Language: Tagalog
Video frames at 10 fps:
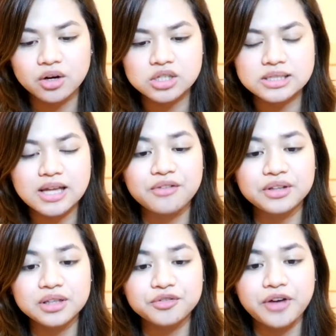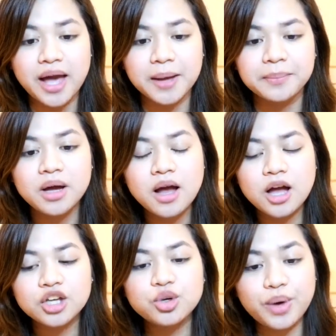Cost 75
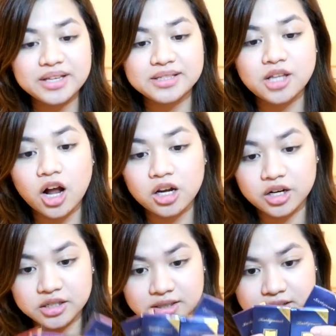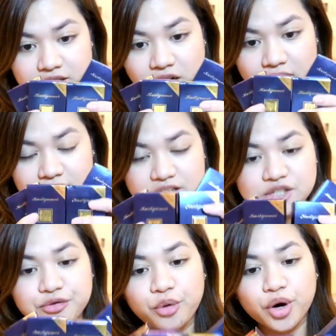US dollars na siya,
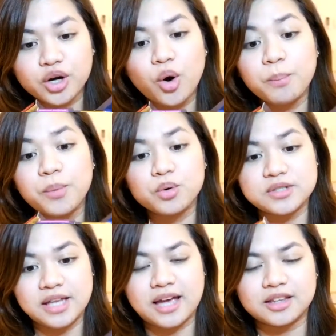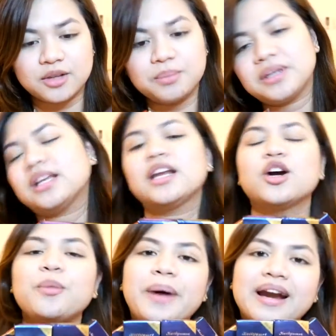this four combo set. Yung binili
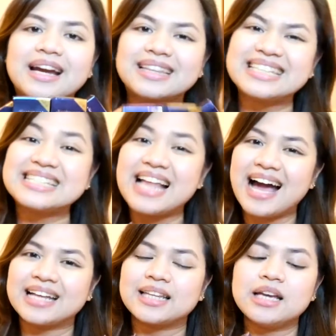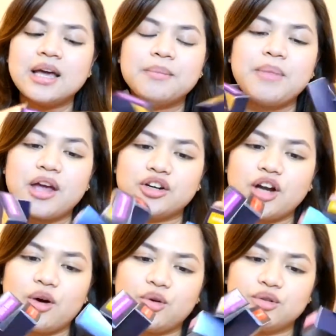ko para at least lahat
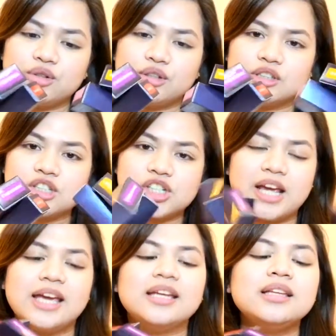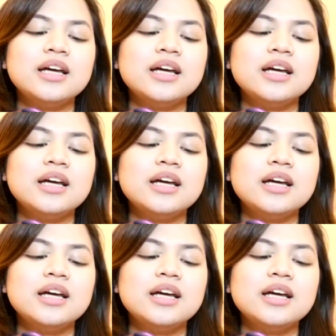meron akong shade.